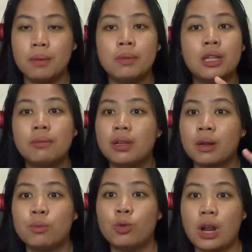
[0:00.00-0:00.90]

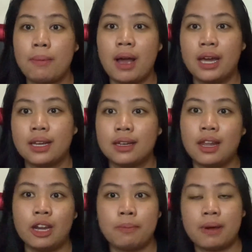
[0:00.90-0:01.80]
benar-benar murah banget
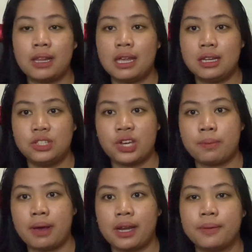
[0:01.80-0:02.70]
daripada yang di
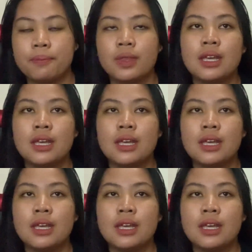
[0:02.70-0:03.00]
Jerman